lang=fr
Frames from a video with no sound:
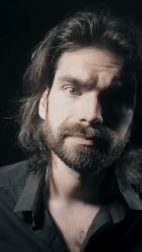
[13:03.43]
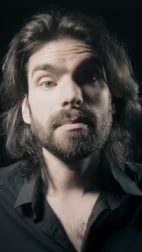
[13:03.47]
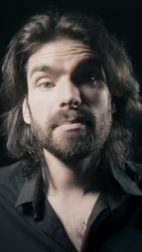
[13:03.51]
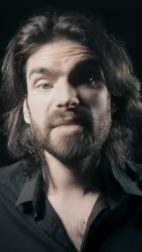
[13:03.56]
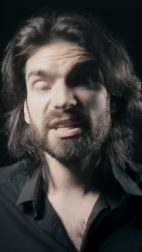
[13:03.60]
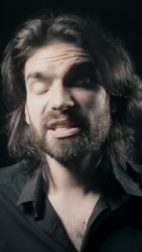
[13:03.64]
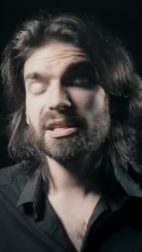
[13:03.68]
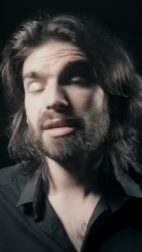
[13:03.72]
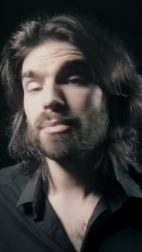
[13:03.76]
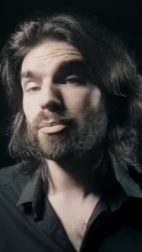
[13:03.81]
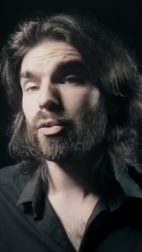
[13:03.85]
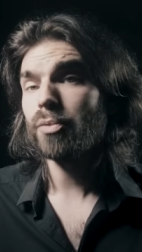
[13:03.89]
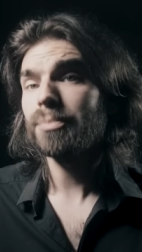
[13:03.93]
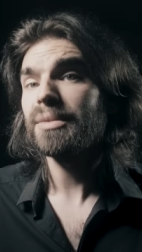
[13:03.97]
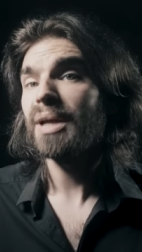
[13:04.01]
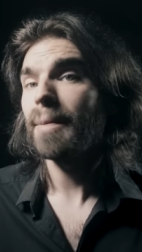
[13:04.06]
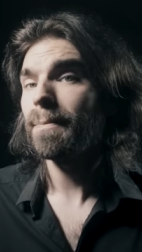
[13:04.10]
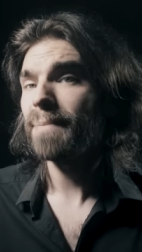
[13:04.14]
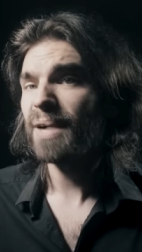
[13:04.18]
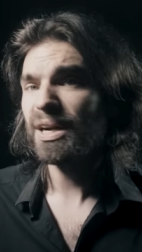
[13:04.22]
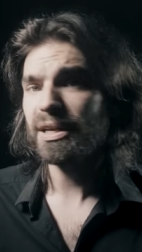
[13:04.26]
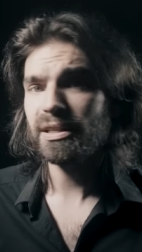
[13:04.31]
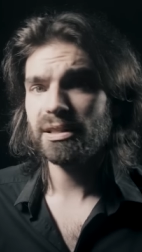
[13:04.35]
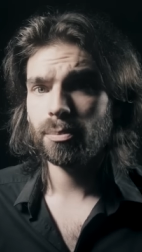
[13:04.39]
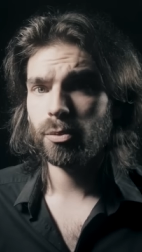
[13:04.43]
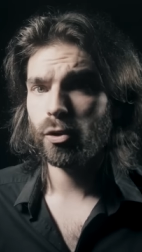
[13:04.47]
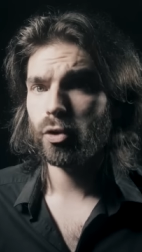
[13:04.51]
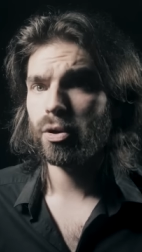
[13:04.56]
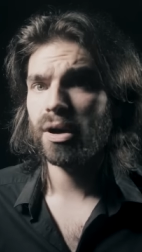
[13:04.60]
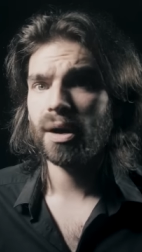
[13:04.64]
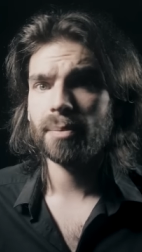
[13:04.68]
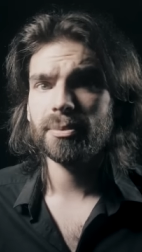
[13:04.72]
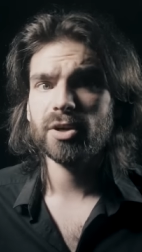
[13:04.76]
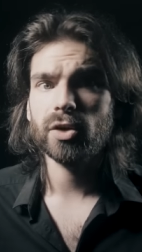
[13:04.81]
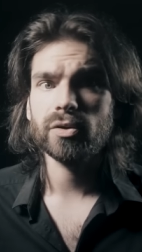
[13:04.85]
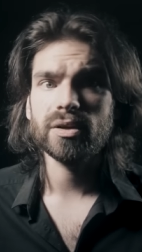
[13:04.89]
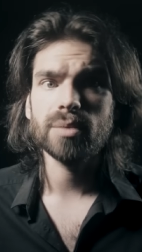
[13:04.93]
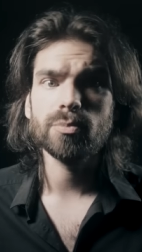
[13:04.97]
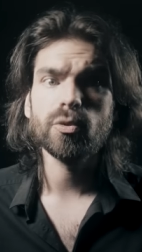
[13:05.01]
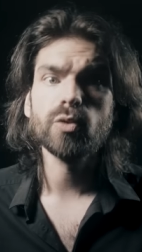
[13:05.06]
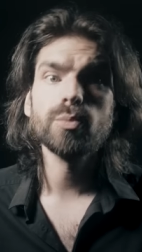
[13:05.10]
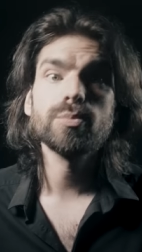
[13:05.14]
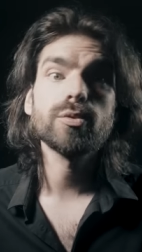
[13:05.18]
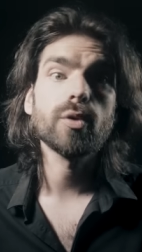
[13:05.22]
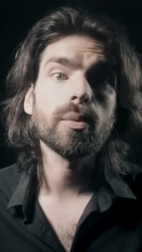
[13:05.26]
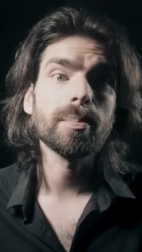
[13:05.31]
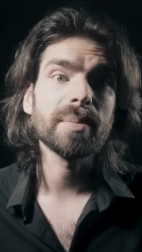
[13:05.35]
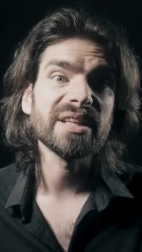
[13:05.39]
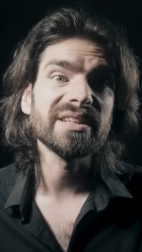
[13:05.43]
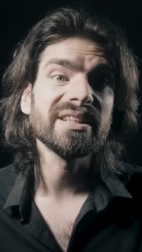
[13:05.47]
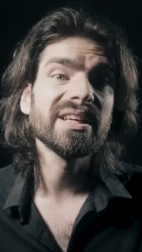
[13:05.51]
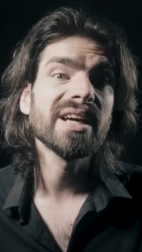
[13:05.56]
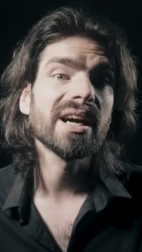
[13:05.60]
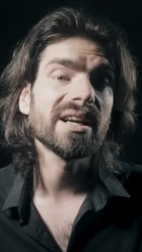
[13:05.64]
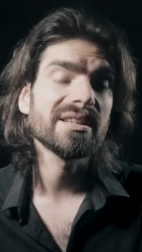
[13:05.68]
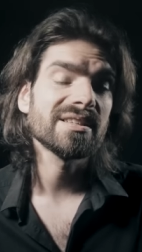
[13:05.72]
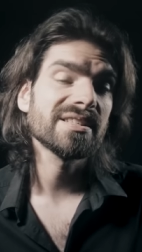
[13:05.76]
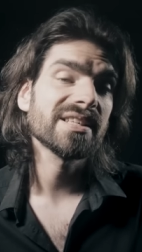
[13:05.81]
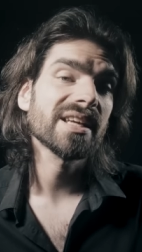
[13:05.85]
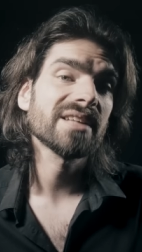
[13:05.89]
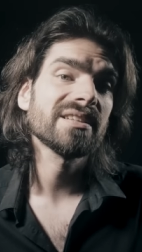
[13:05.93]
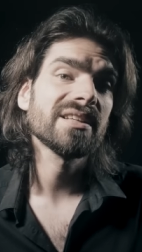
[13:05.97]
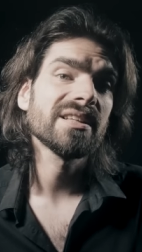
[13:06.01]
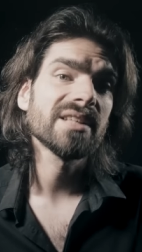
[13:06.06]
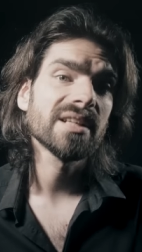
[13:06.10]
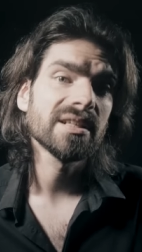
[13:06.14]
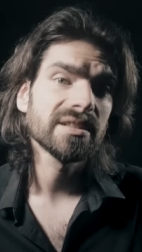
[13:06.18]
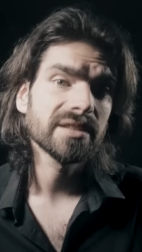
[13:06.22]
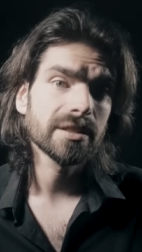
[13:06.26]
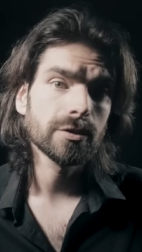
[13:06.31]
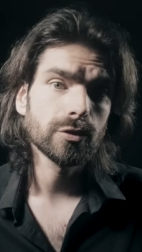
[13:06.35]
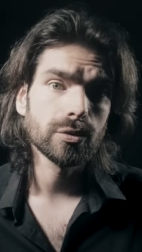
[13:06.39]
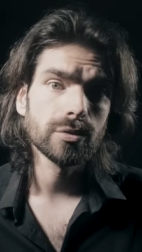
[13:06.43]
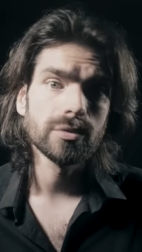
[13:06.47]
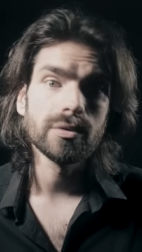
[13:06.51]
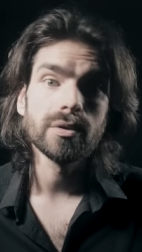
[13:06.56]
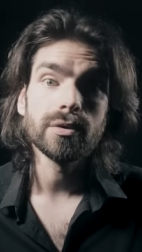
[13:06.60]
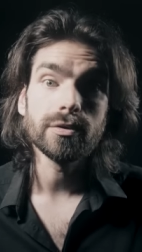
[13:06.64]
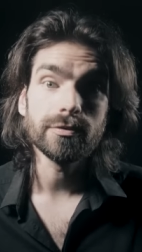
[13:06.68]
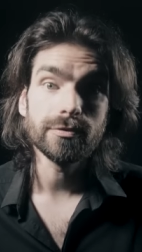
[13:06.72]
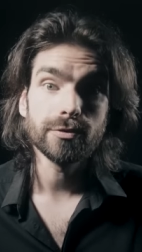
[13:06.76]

Mais cette bombe n'a pas été programmée en amont pour péter à une certaine altitude,